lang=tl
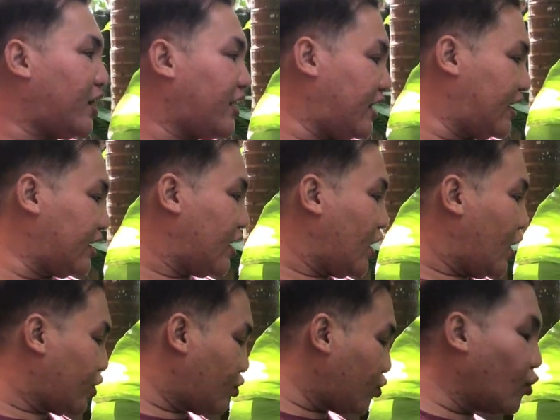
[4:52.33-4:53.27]
darling,
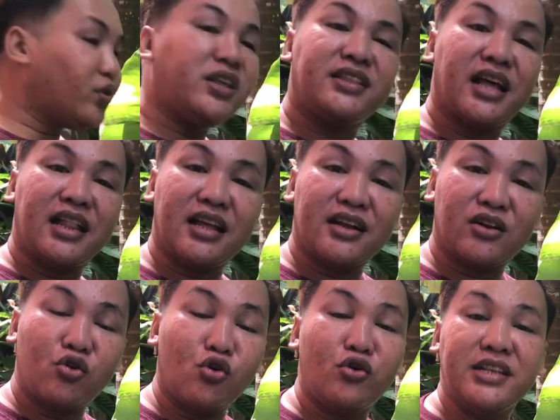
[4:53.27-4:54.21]
kukunin, ta-
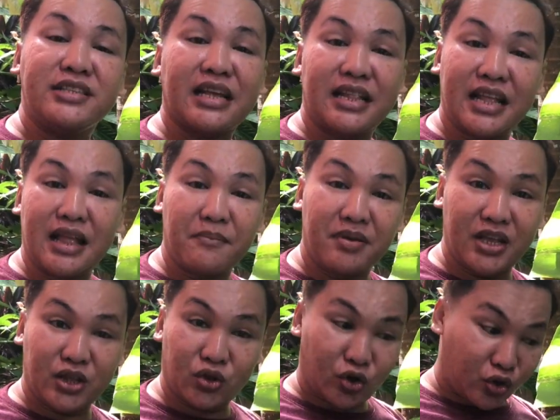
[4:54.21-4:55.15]
kukunin sana namin
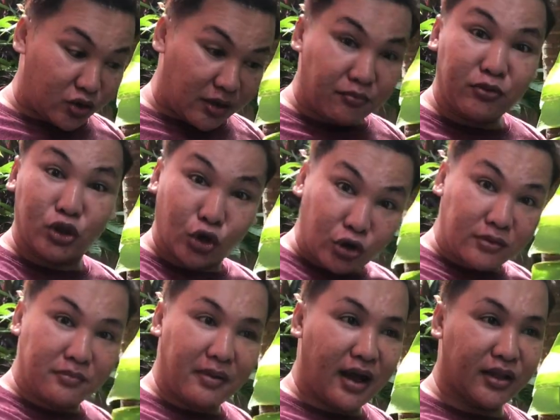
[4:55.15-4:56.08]
ito, yung
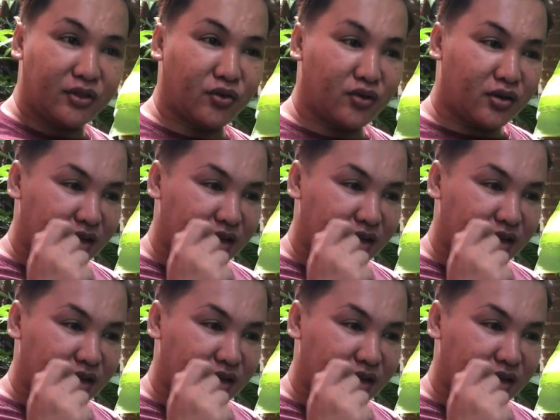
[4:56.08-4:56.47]
ibton ba, no?